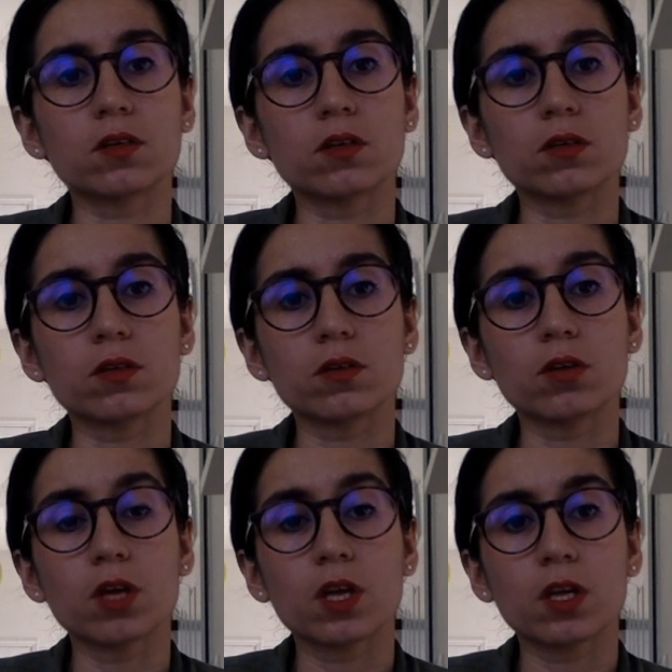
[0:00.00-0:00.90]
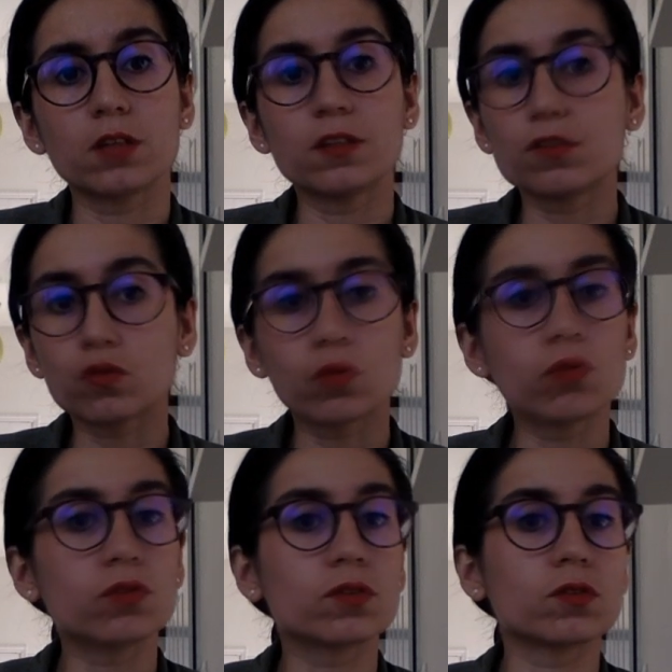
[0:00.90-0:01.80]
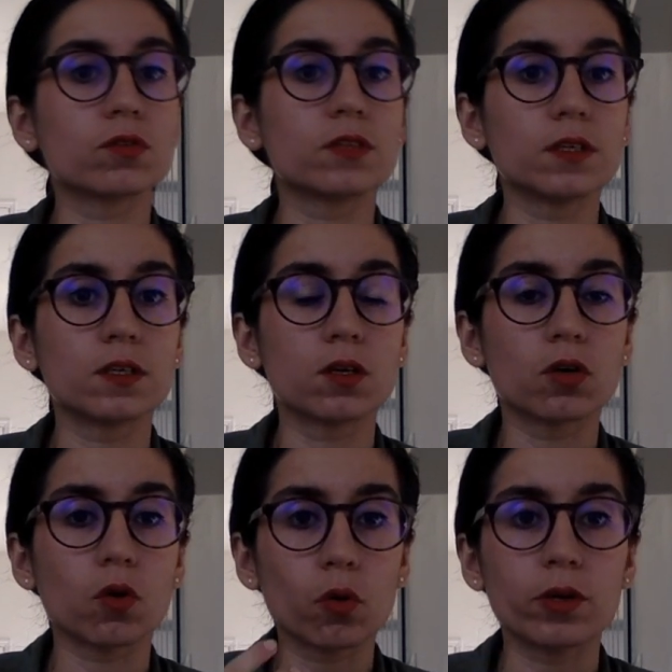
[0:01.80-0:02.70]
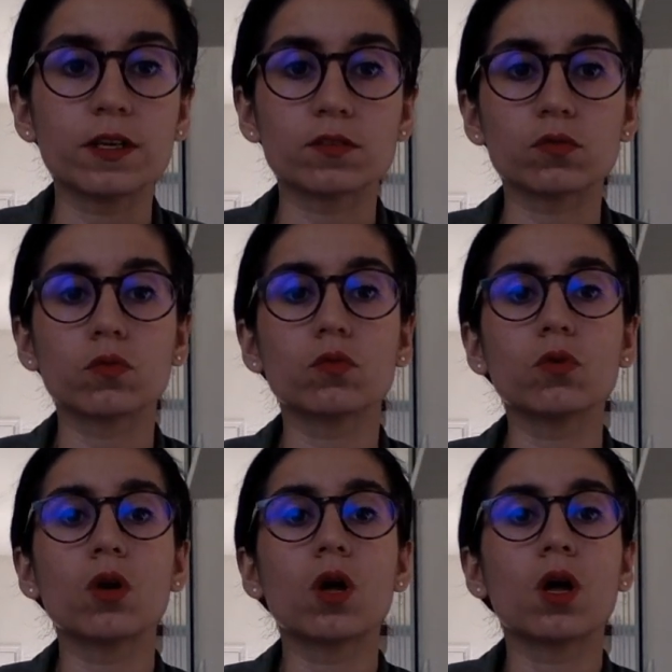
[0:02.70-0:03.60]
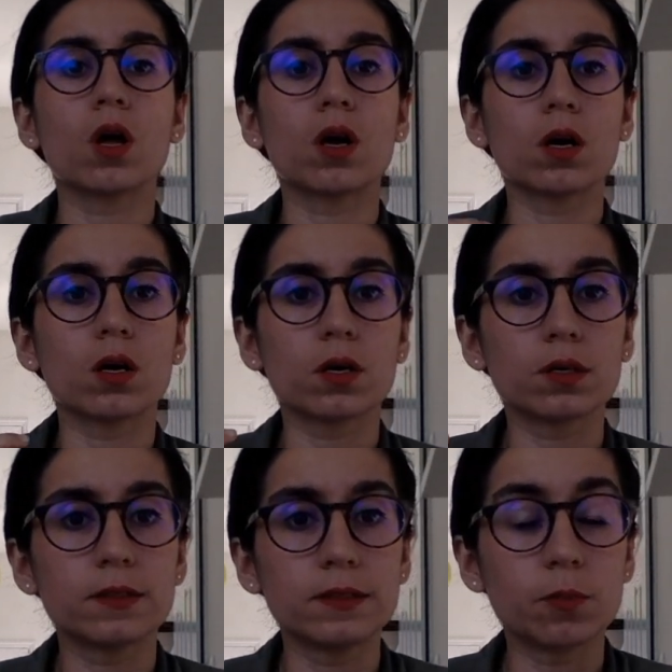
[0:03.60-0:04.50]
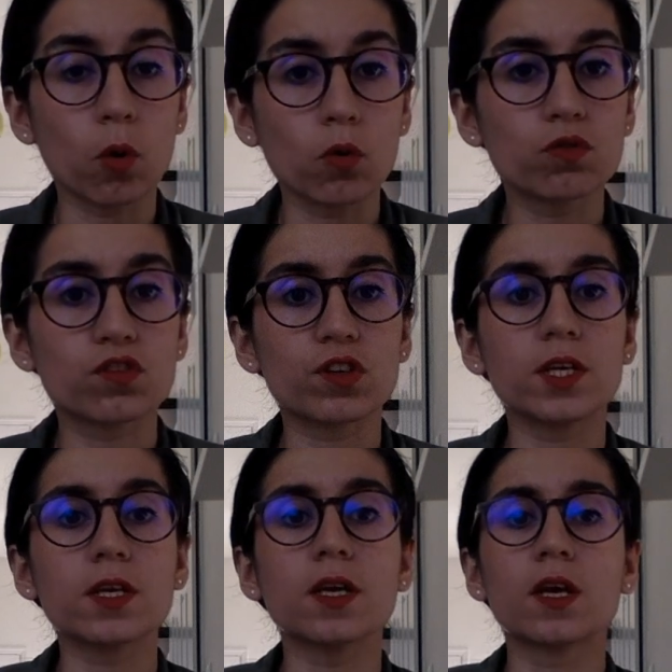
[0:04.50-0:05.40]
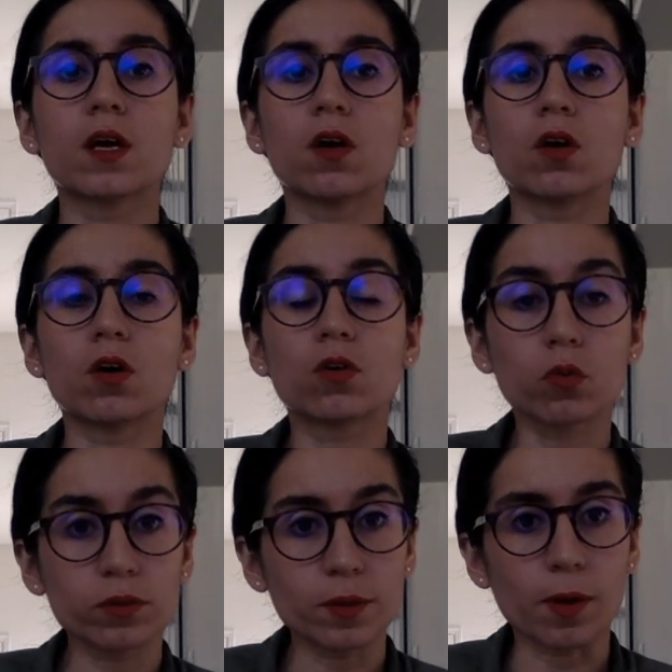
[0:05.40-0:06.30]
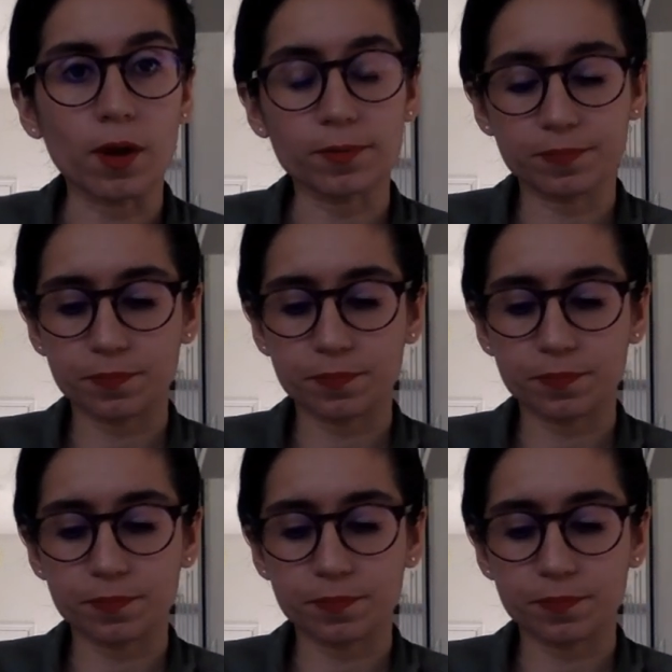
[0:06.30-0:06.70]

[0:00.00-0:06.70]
euh, des choses, des relations, des projets qu'on démarre.